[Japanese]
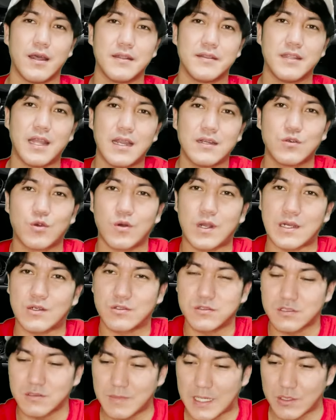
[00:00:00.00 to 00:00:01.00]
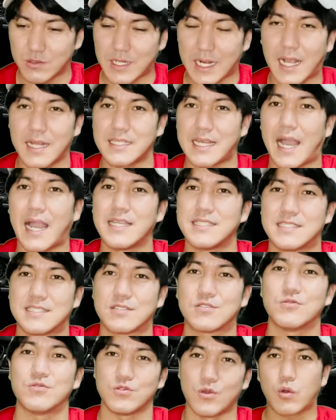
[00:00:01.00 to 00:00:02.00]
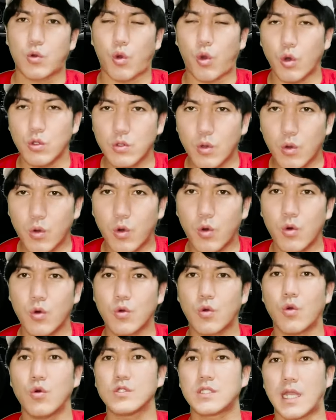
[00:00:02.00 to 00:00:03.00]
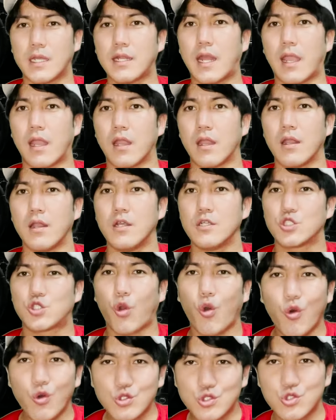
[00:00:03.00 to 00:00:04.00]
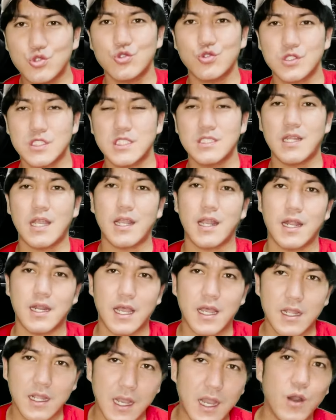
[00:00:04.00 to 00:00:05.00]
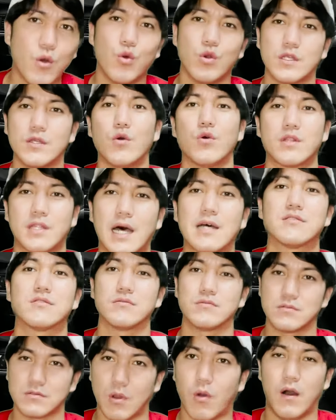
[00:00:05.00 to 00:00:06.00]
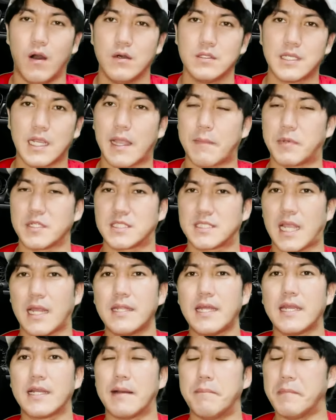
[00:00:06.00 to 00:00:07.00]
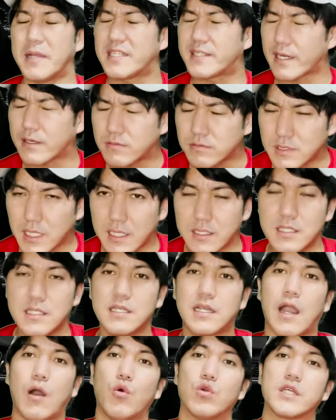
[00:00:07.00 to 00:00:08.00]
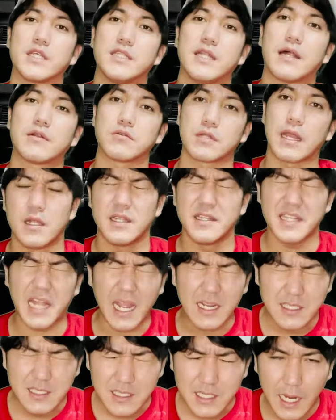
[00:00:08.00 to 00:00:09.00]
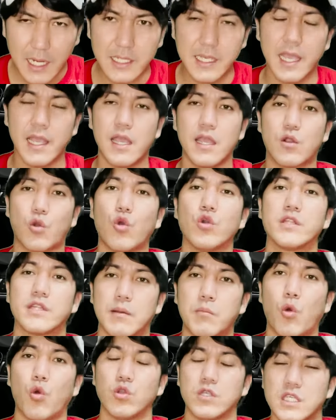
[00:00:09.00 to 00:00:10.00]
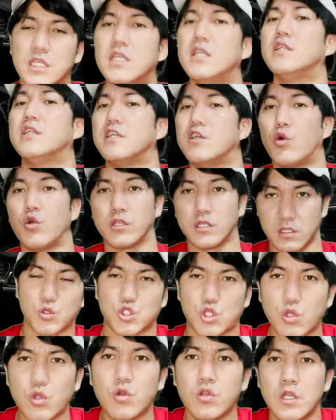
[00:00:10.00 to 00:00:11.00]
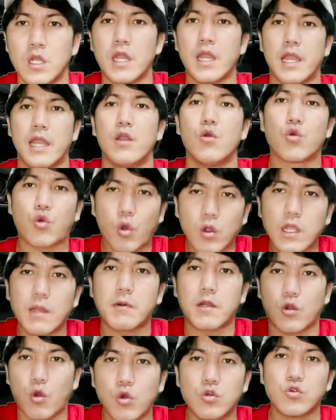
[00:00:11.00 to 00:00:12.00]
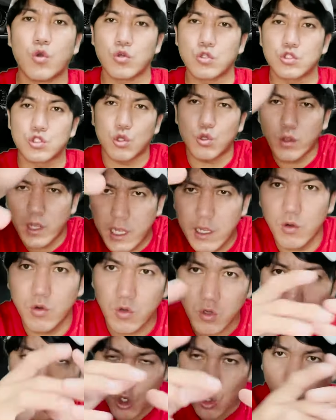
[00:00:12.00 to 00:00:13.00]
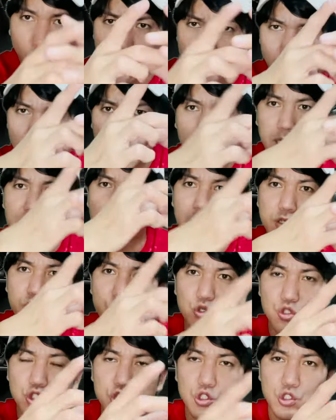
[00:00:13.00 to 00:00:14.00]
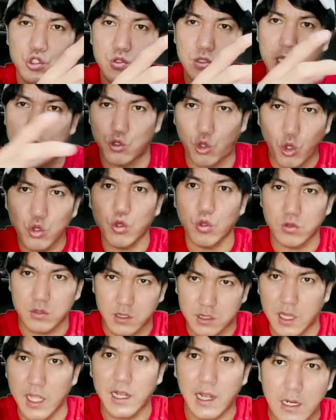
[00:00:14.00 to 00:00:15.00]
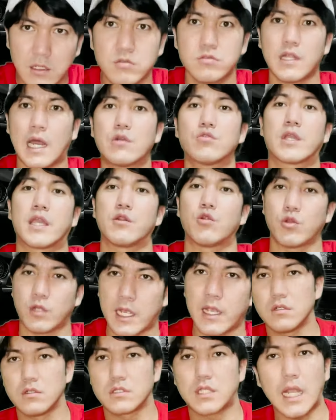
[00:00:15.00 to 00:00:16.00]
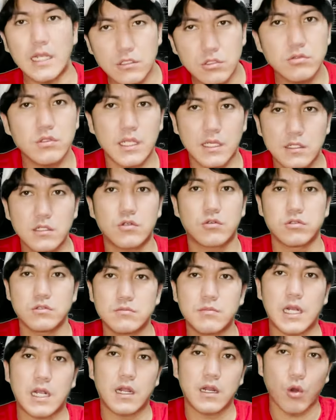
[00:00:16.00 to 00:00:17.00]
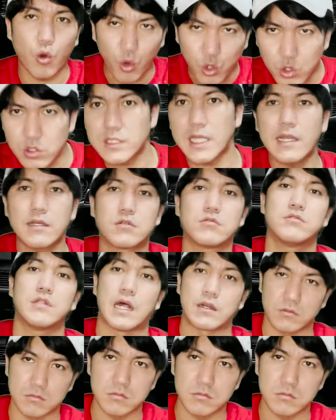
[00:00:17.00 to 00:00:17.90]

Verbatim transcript: 何個か車の中に配置すんよ。この芳香剤ね、消臭しながら香りを出すんよ。じゃあやっぱ車内がめちゃくちゃいい香りになるね。何回屁こいてもいい匂い。その屁をこけばこくほどその屁をこの缶が吸収するけどんどんでかくなるけど、最終的に車から降ろせんくなる。